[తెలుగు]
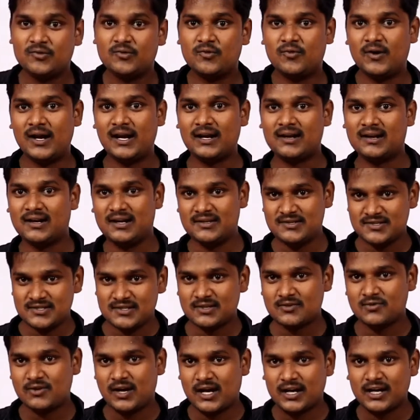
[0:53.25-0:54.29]
వాళ్ళకి
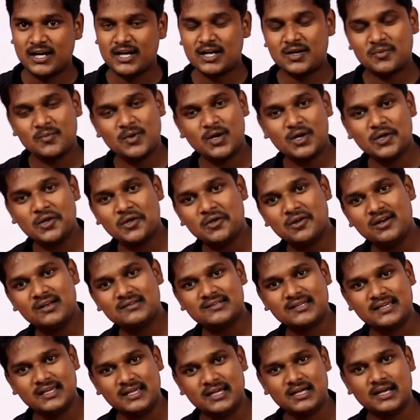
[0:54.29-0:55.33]
నచ్చినట్లు ఆర్గానిక్
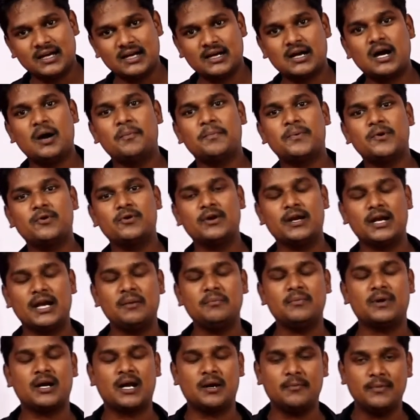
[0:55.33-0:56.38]
మాలిక్యూల్స్కి కాంపౌండ్
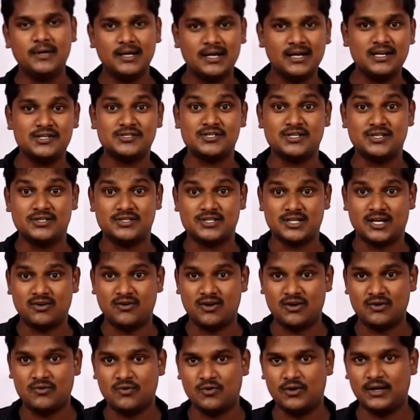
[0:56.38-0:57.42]
నేమ్ నామినిక్లేచర్ ఇచ్చారు
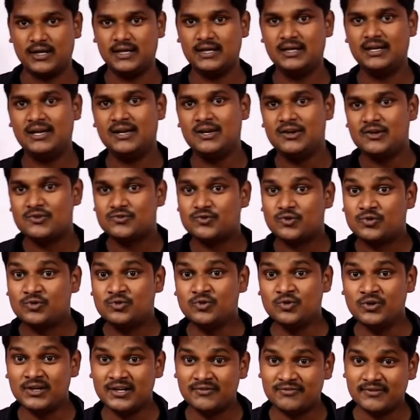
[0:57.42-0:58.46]
అనుకోండి సో
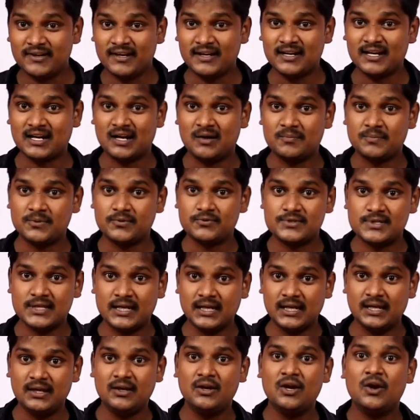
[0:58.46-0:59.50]
టూ డిఫరెంట్
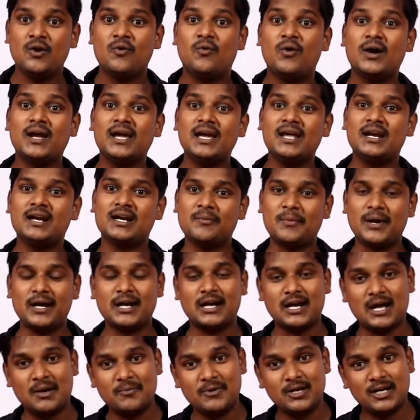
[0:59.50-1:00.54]
కాంపౌండ్స్కి ఒకే రకమైన
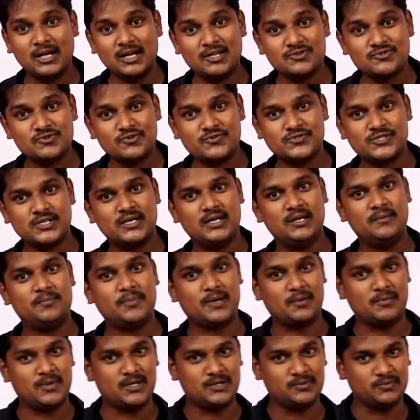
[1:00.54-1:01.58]
నామినిక్లేచర్ వచ్చే
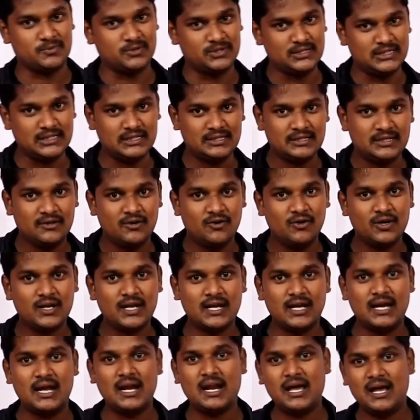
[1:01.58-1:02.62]
ప్రమాదం ఉంది ఓకే
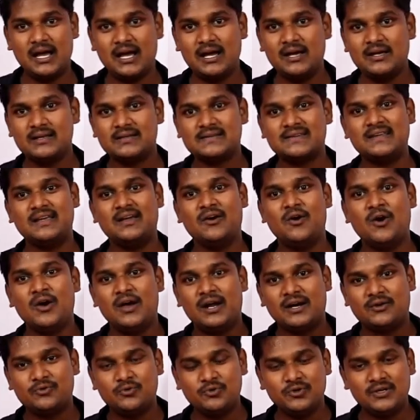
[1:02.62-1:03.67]
అలా సే
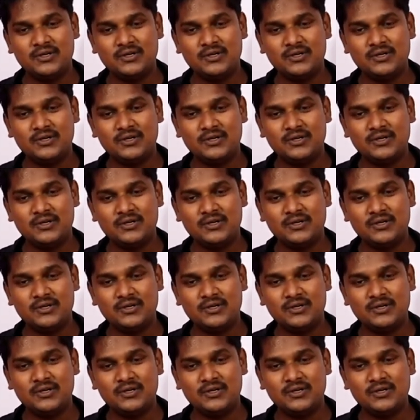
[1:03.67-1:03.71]
టూ